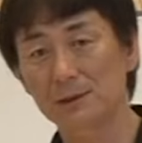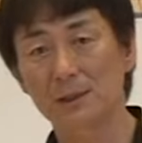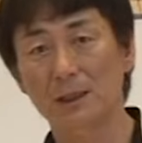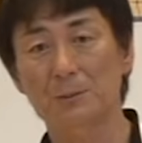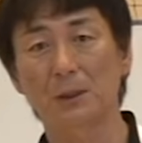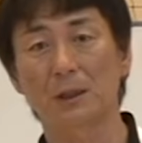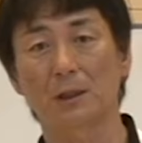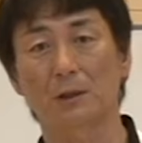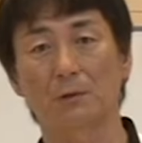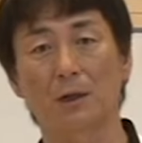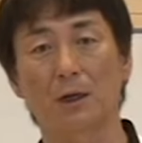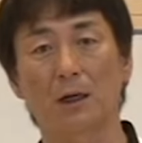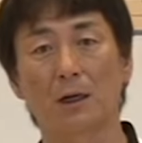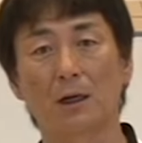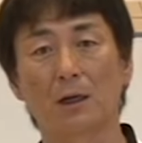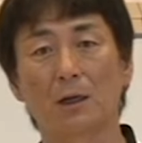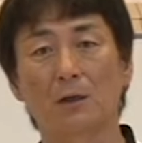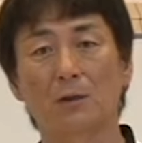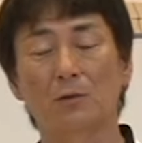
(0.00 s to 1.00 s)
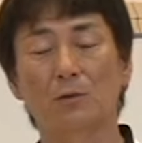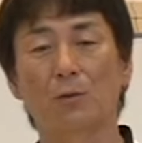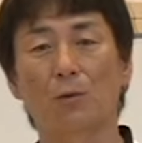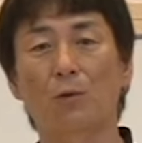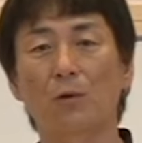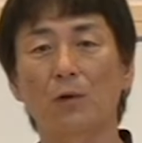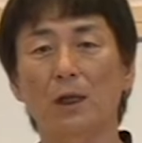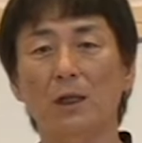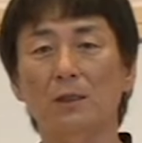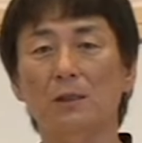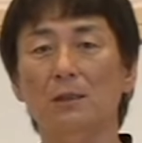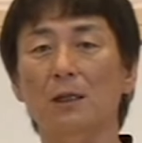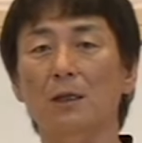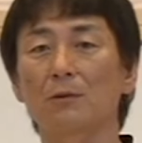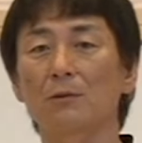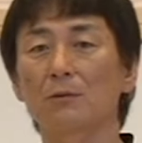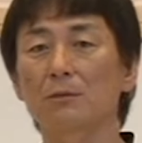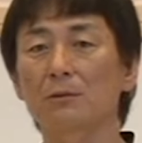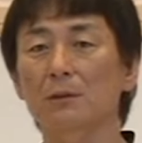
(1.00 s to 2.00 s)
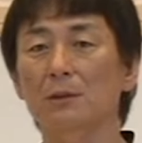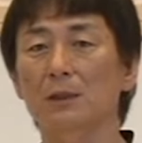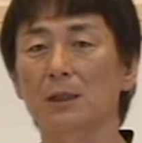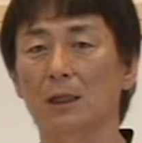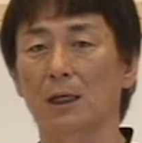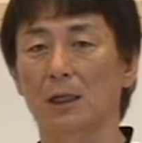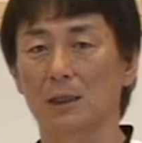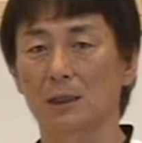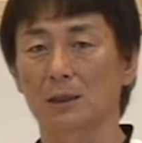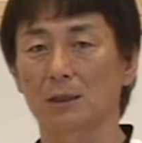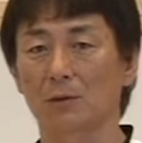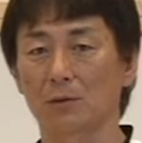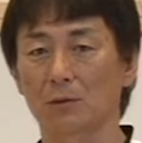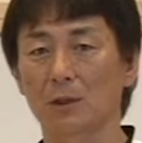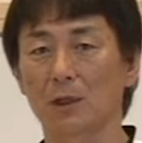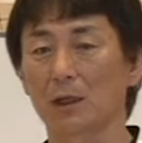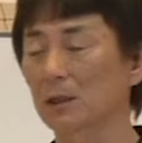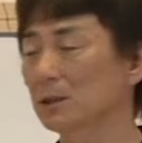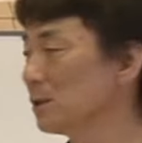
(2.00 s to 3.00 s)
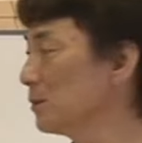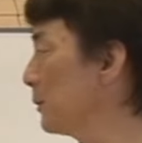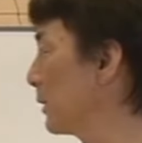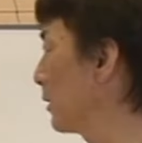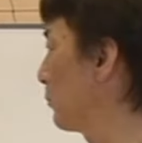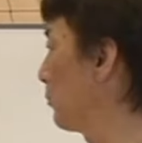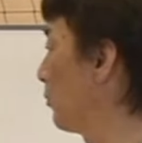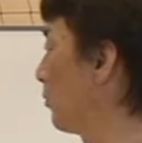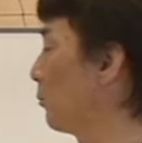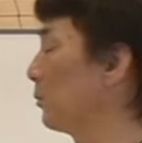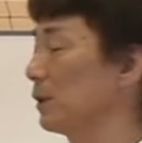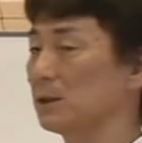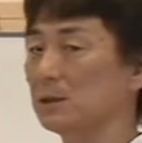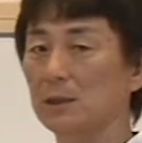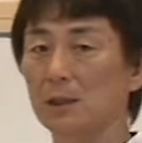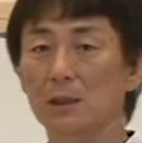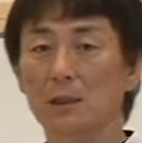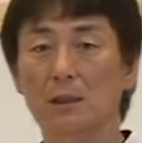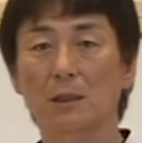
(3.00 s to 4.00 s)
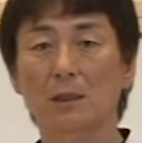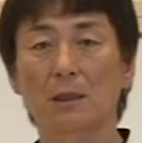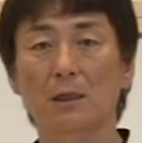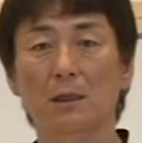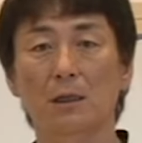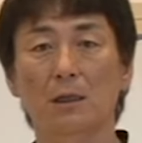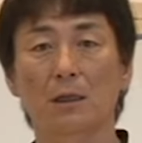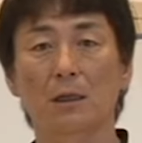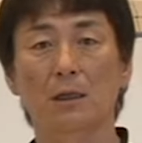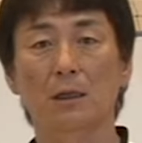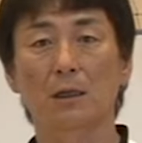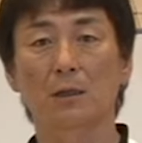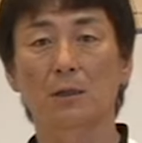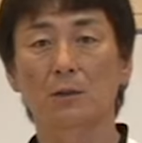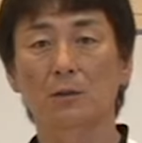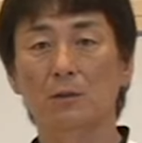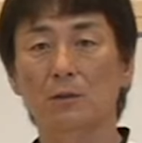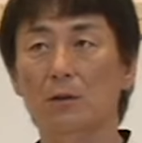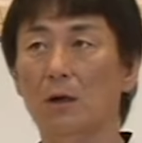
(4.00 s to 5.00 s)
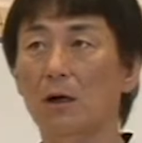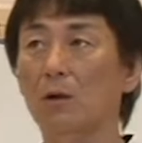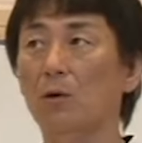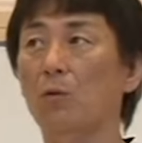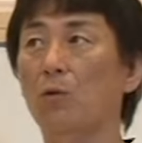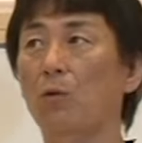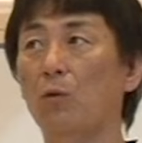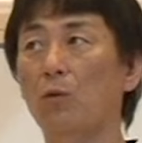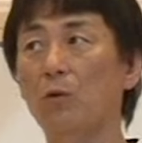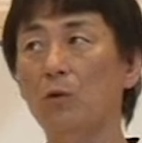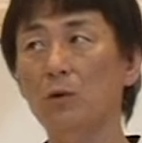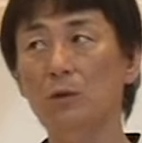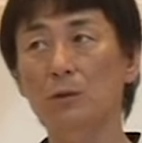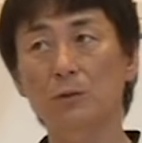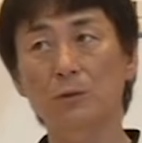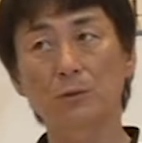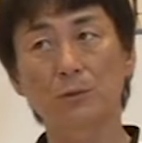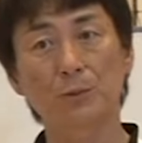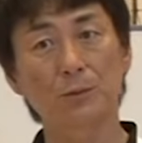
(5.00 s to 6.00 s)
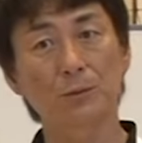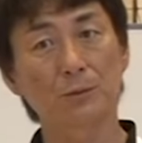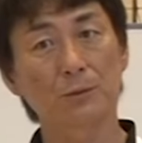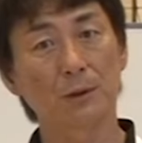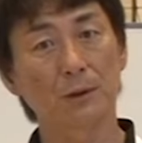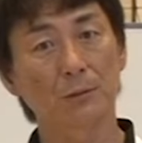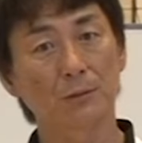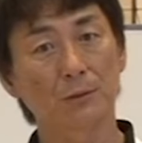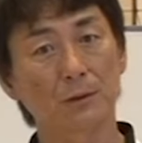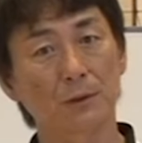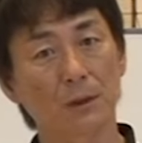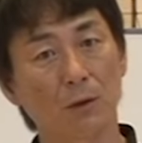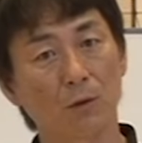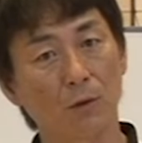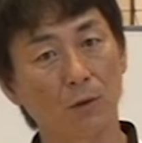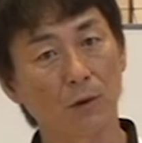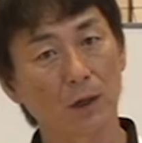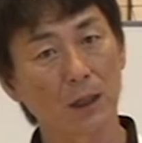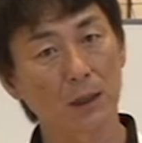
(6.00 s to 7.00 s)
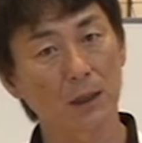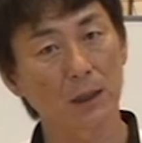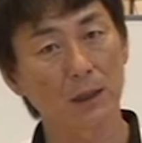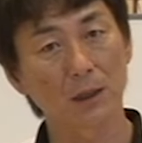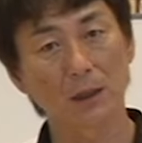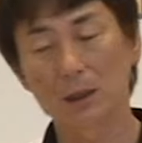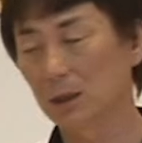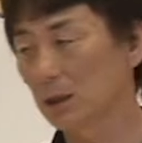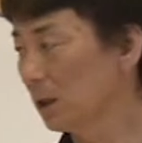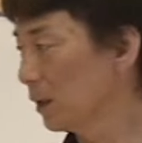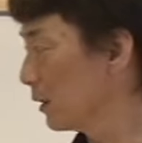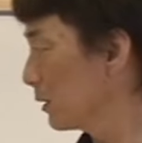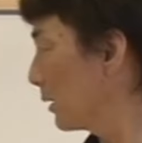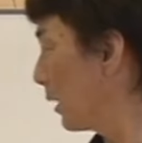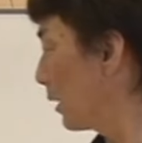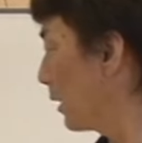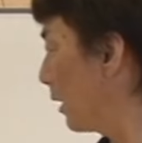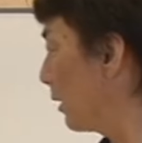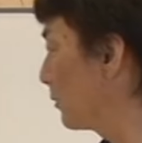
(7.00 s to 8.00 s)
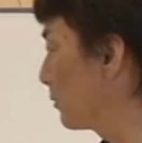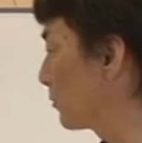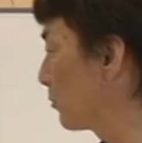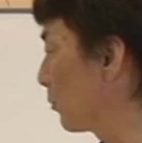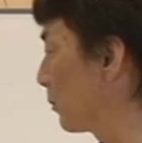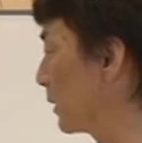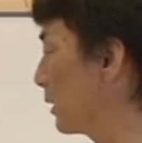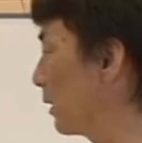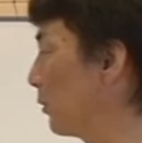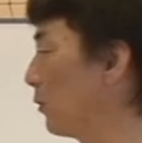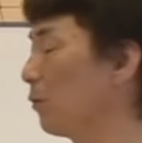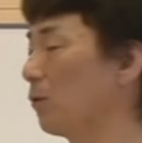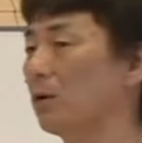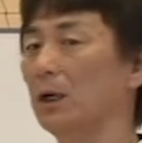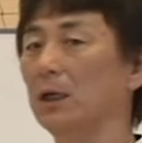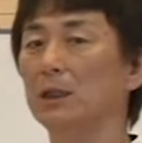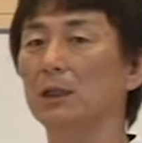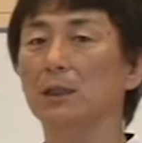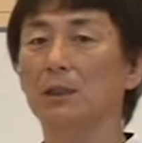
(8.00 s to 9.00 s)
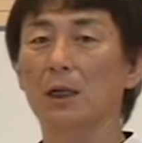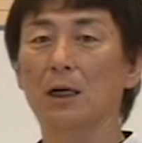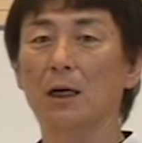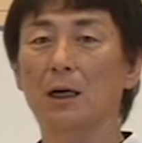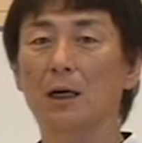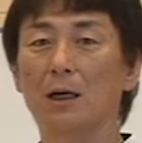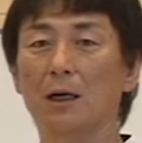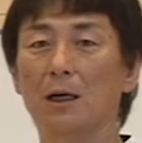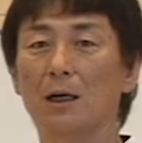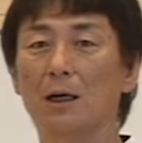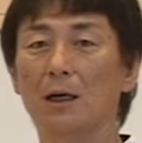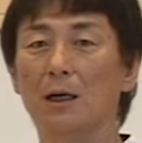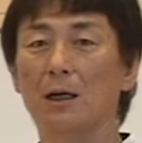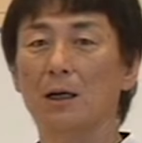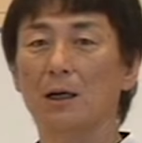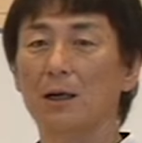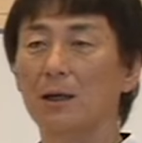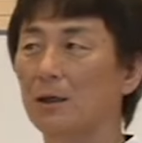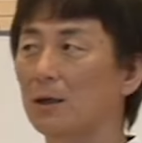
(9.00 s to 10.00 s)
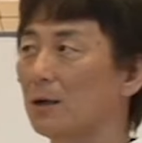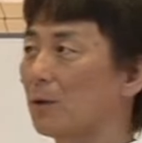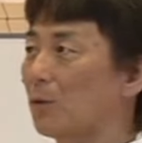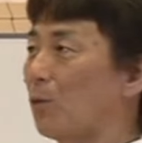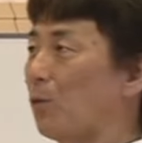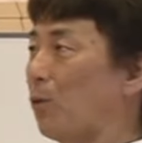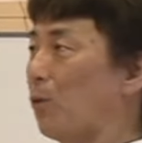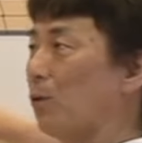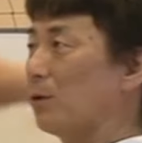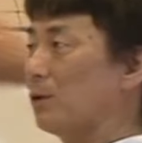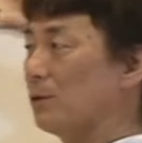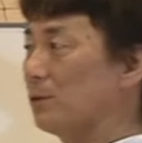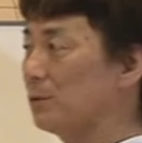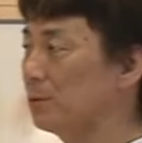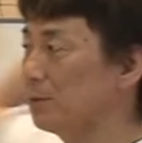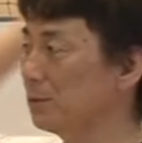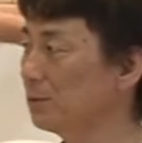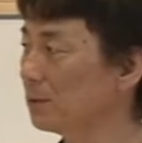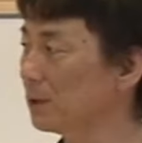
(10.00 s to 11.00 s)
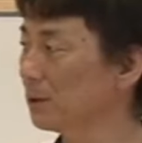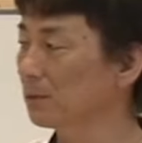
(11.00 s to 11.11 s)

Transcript: ためにはどうやって打ったらいいだろうかつまりフォームですね。あこういうふうに打った方がいい高く飛べた方がいいなこういうふうに